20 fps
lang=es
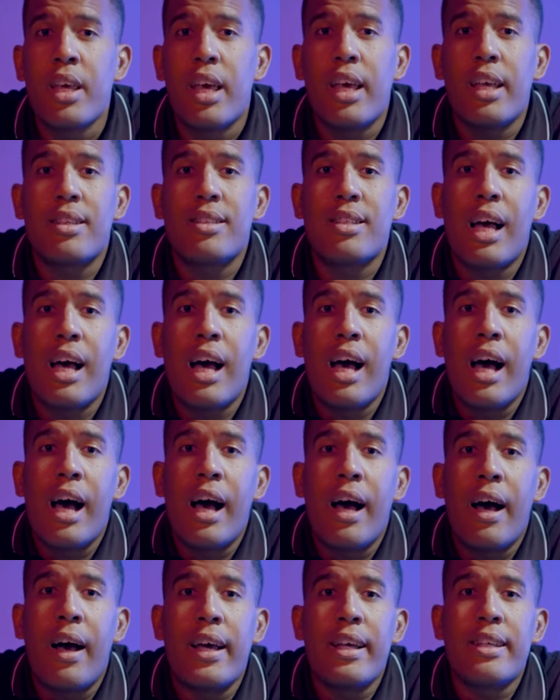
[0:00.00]

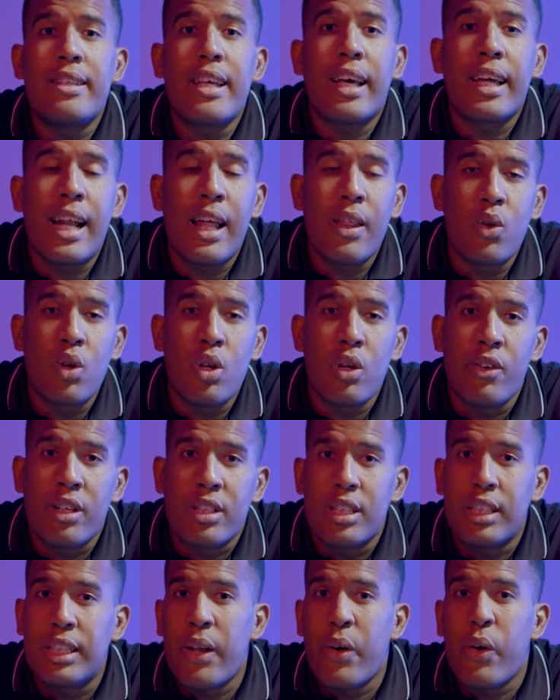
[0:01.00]
ese grado
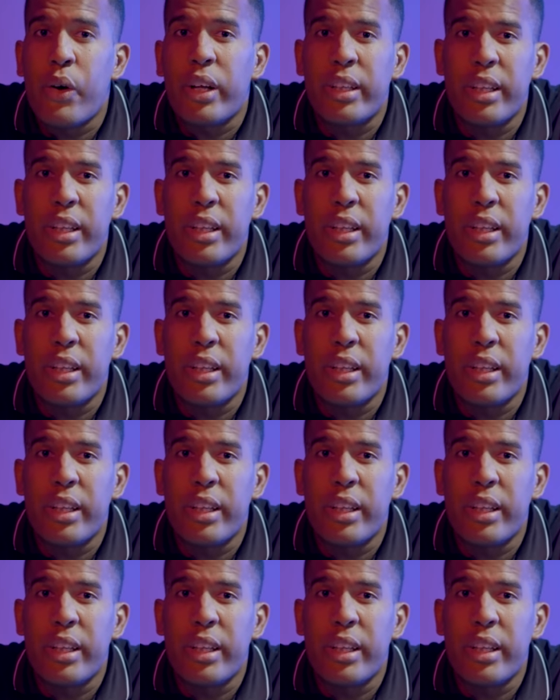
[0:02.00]
universitario